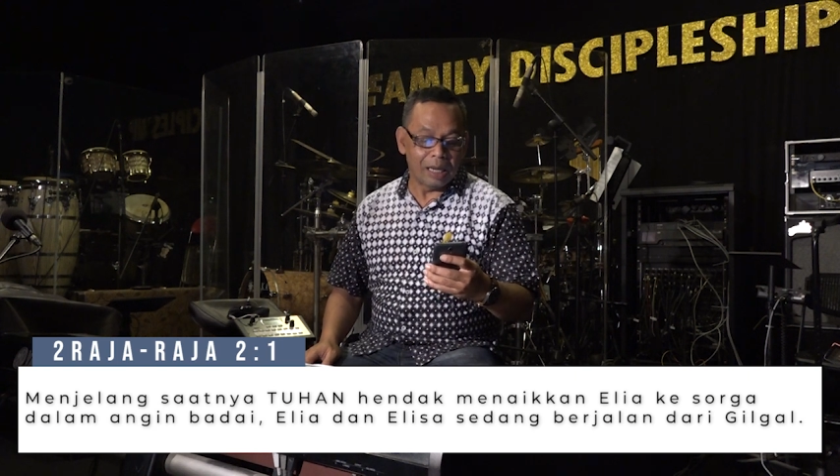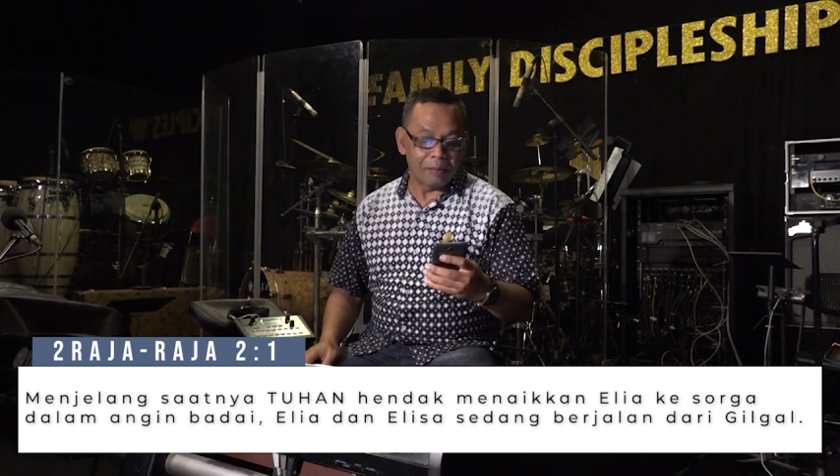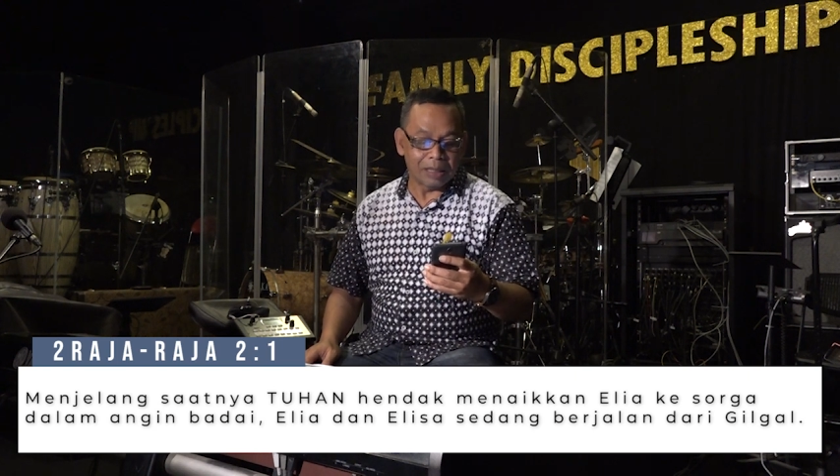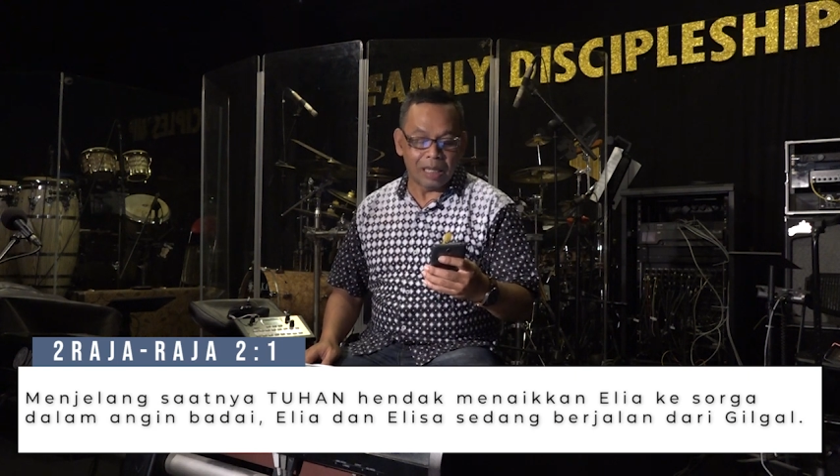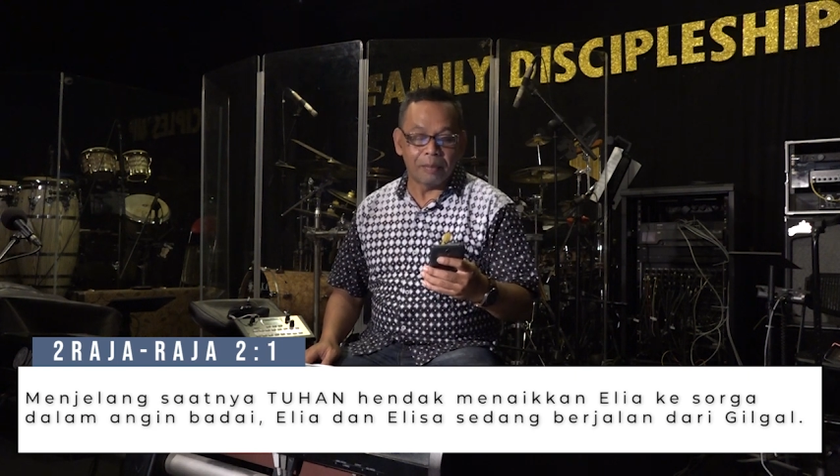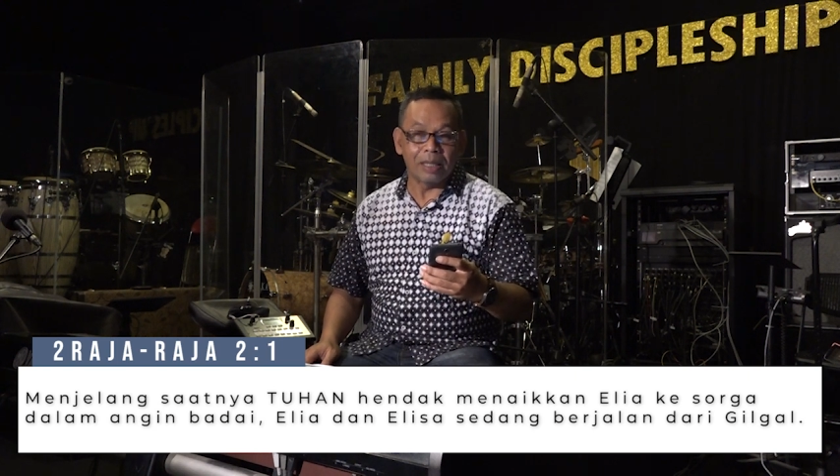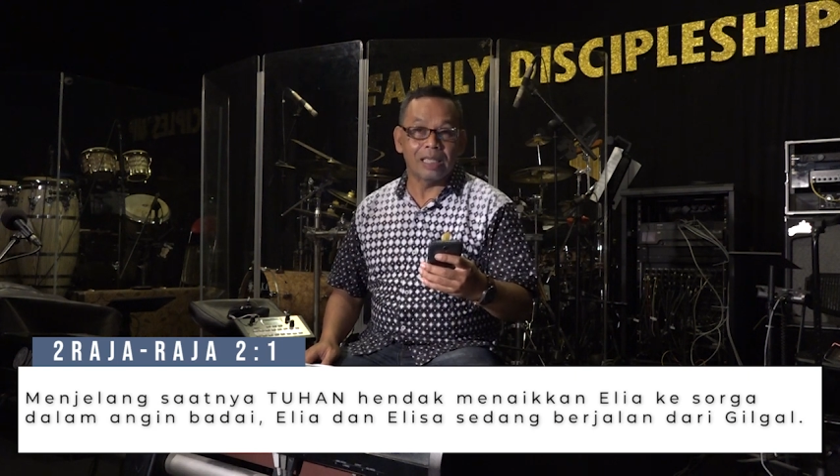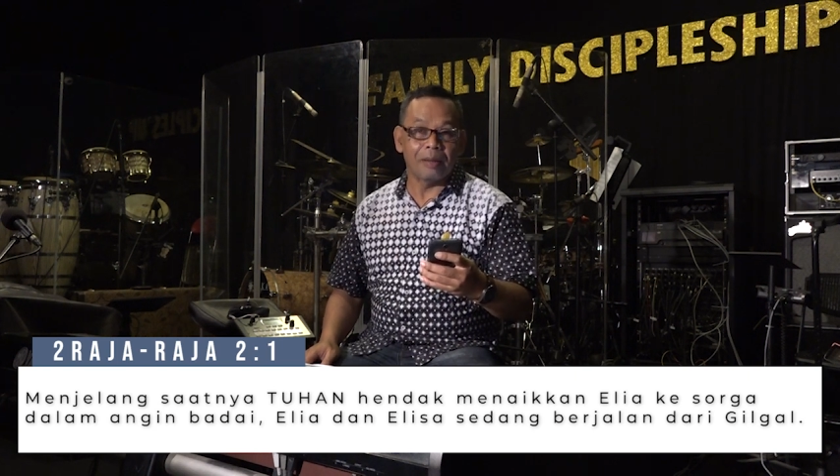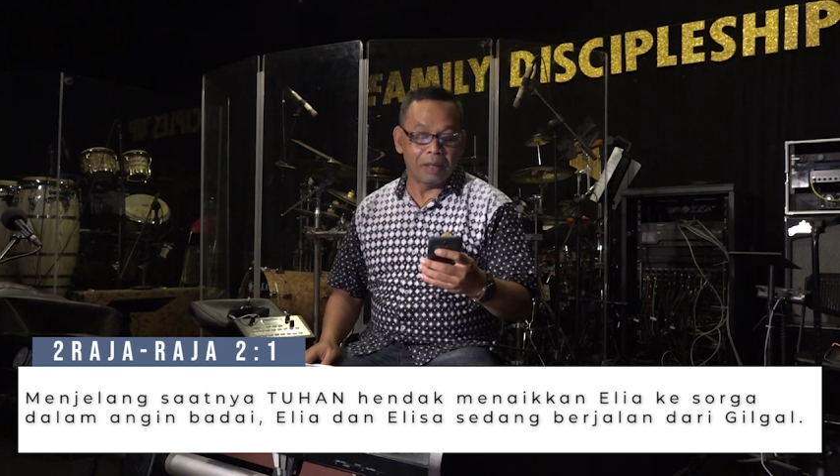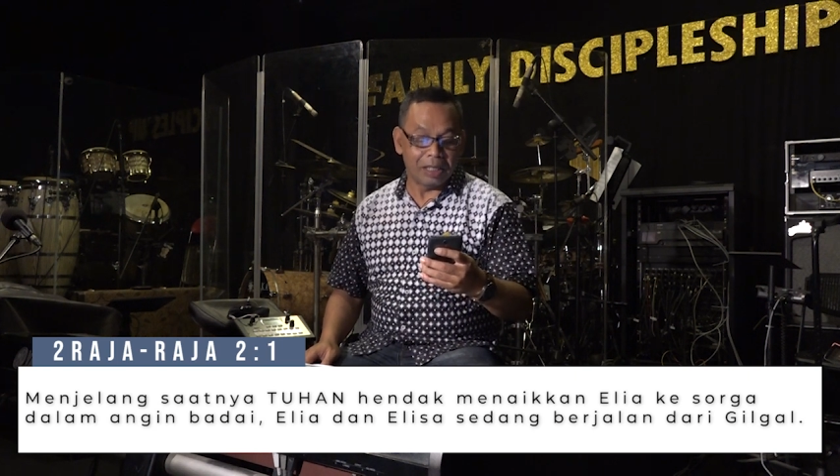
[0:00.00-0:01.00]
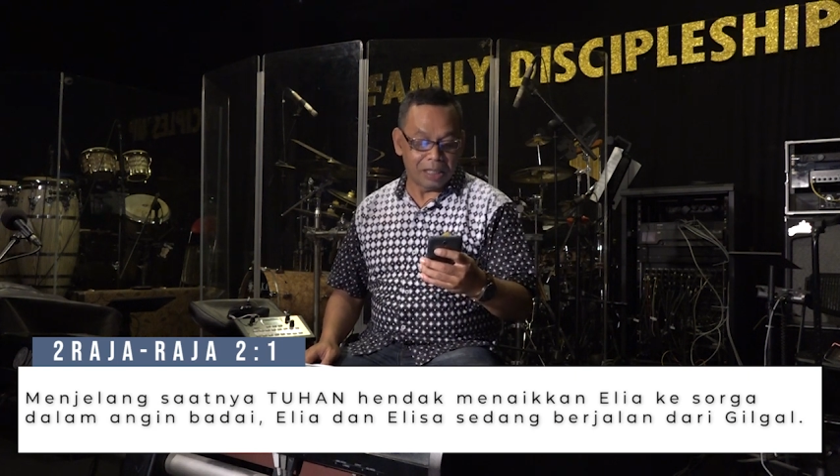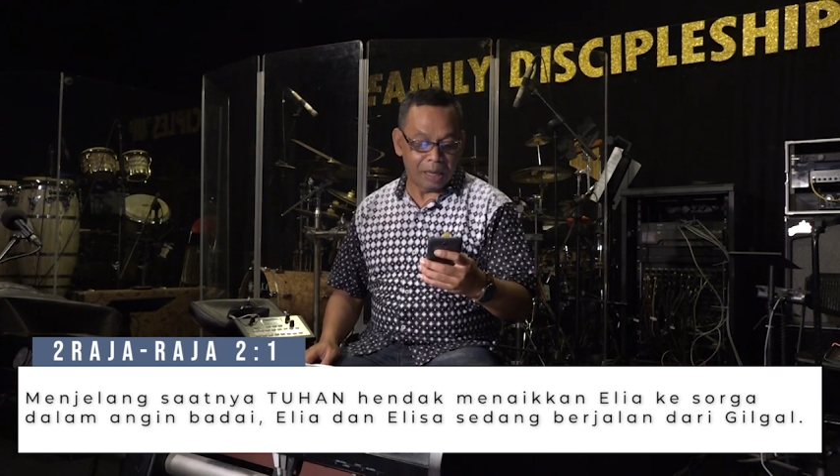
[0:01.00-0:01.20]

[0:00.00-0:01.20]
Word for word: yang pertama sampai ke